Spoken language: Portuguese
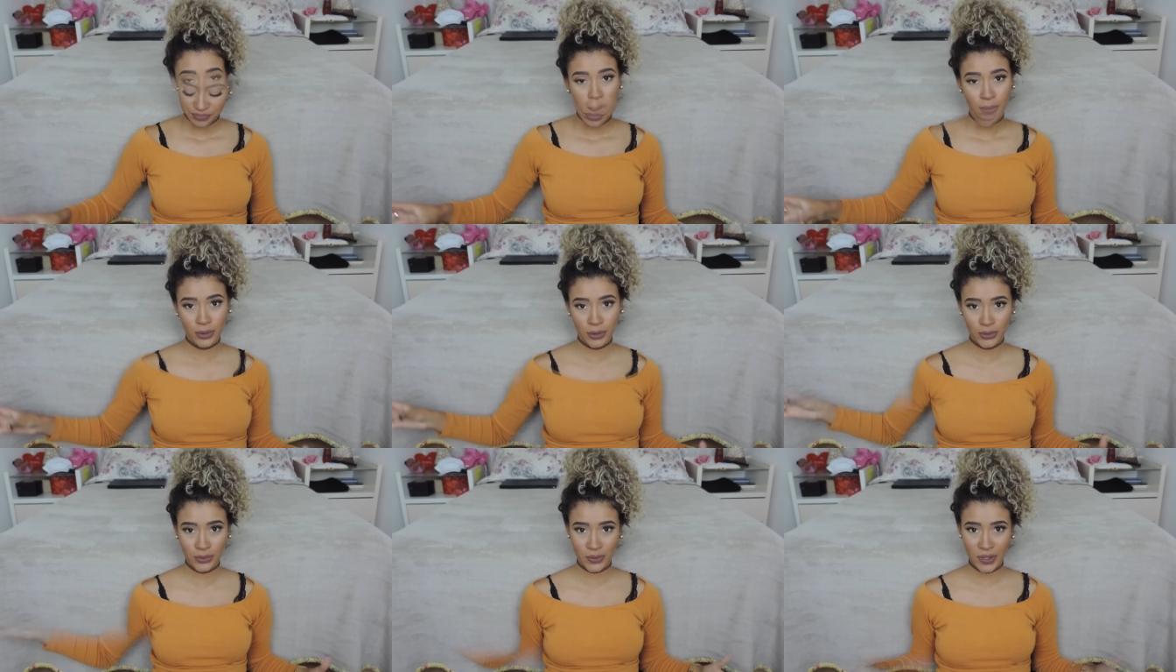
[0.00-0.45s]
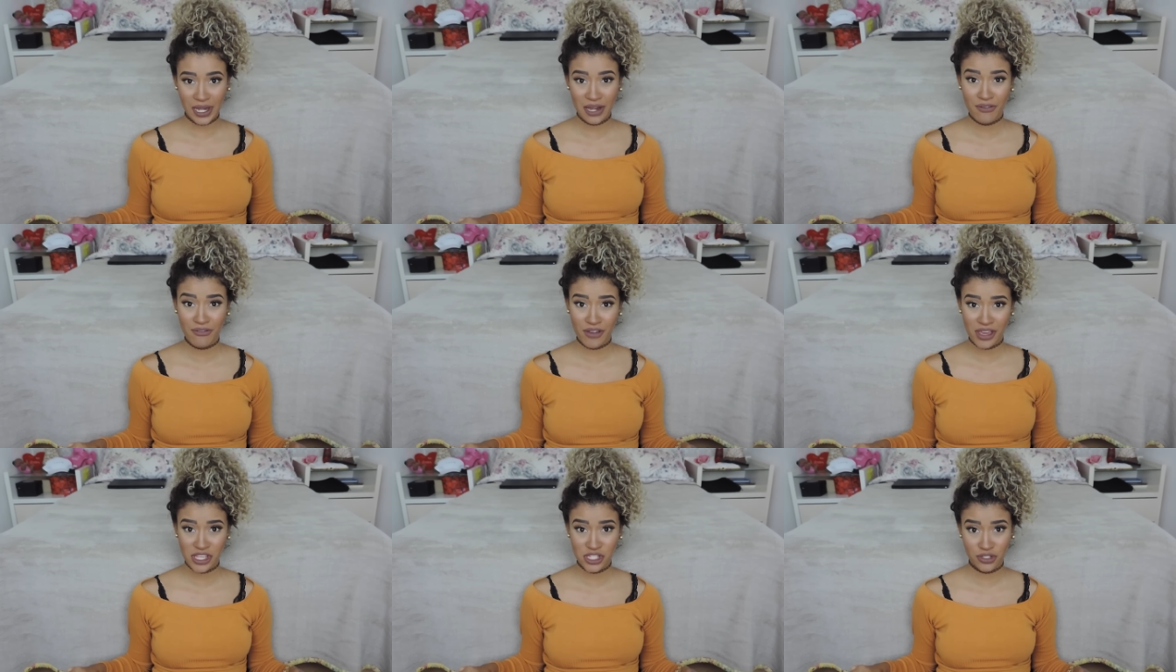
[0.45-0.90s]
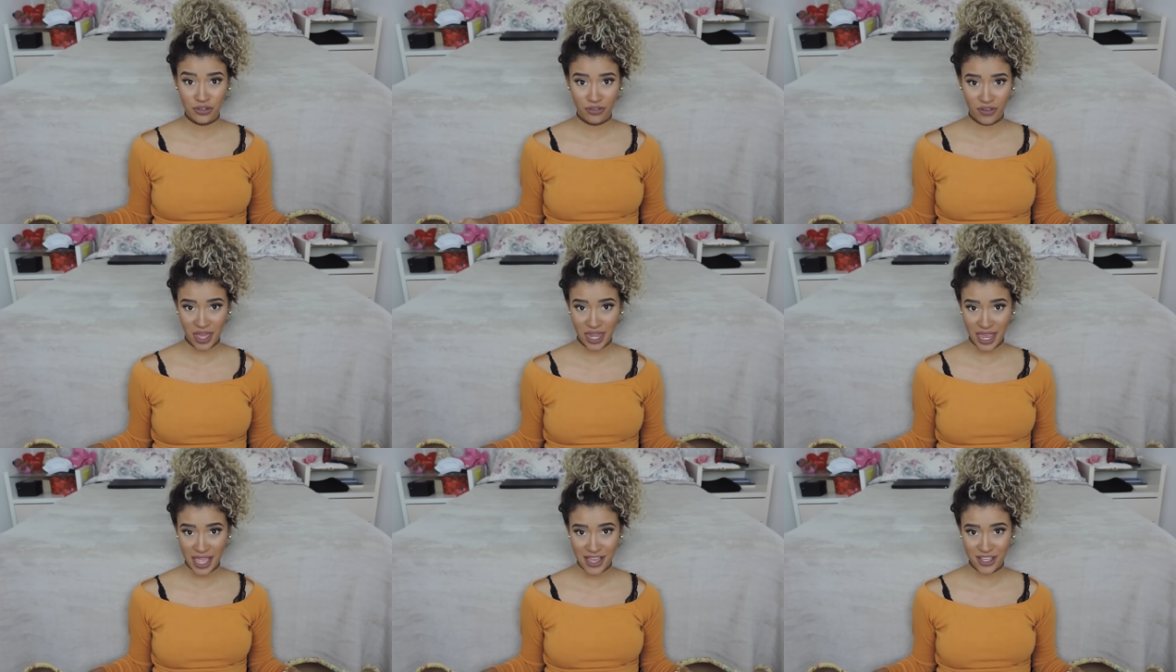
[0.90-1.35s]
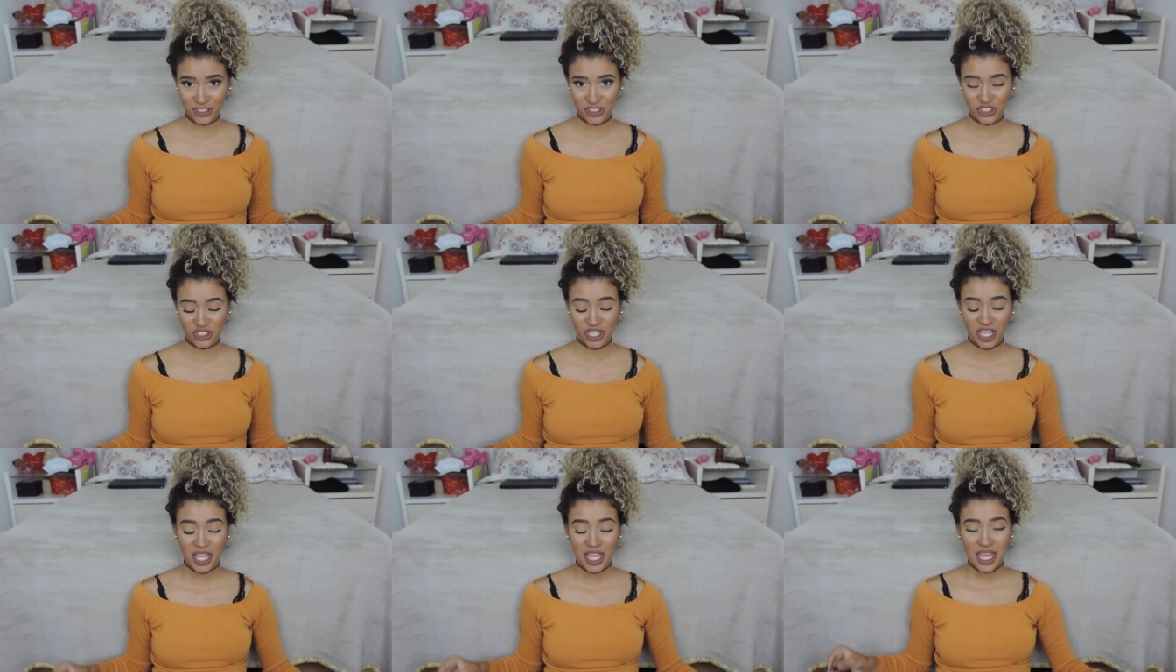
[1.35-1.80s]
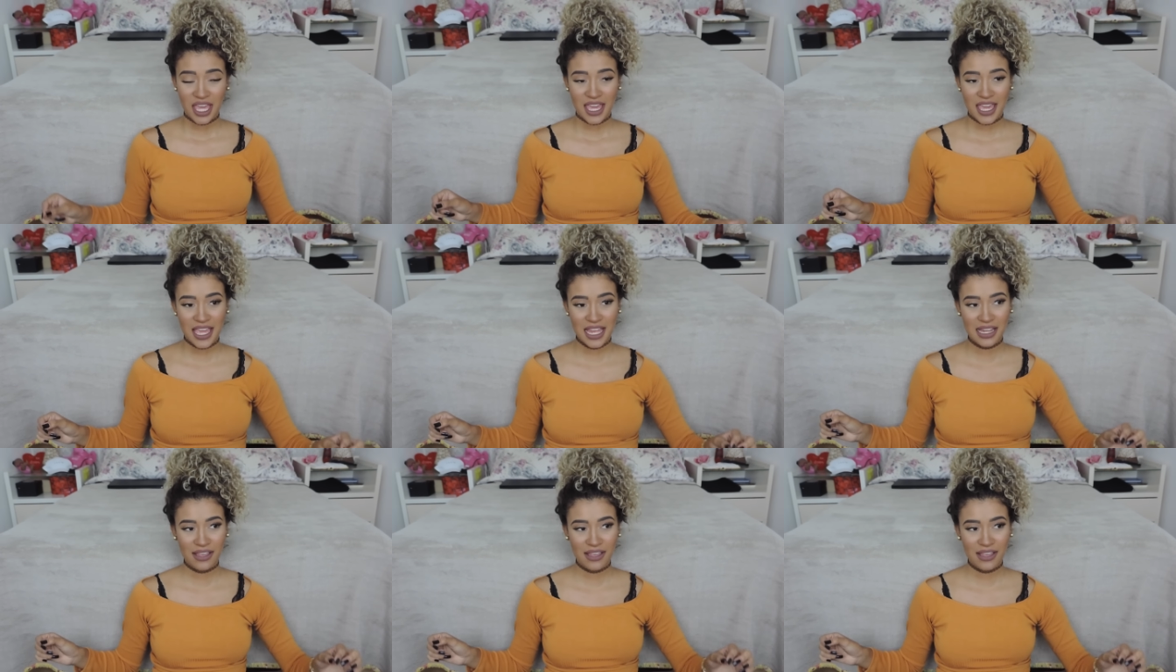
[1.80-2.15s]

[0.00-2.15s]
O Bruno, ele fez diferente.